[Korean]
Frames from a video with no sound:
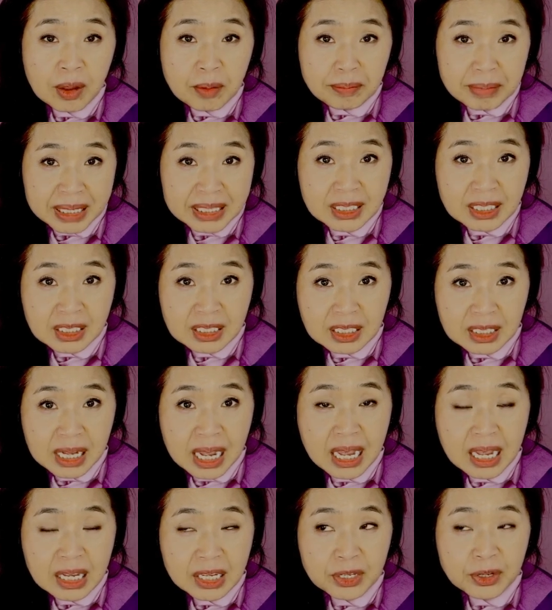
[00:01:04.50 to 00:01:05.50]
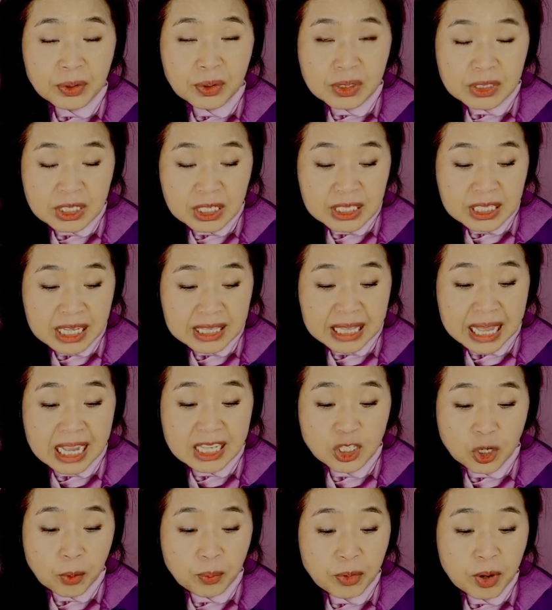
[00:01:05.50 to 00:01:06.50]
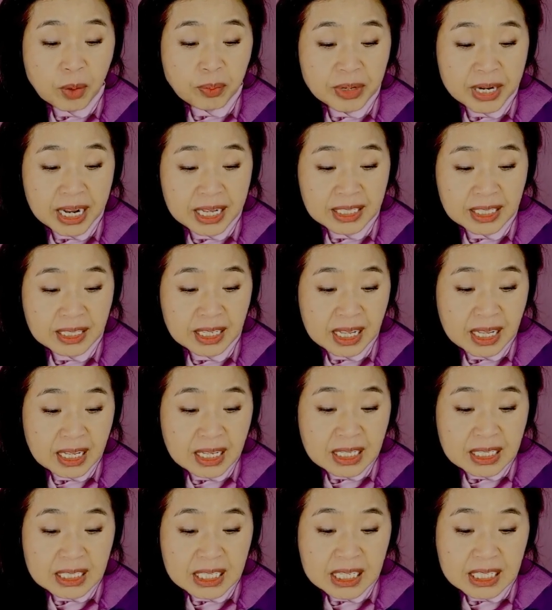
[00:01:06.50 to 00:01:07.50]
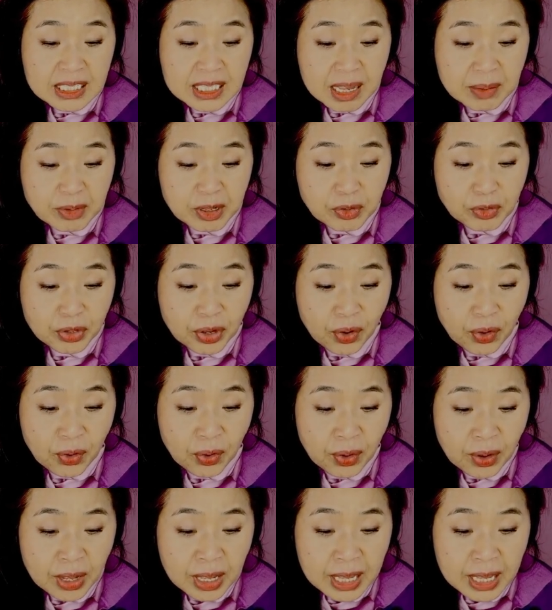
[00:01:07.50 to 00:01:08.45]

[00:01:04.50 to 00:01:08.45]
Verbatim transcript: 만드는가 이런 것을 이제 다 점검을 하는 시스템이고요.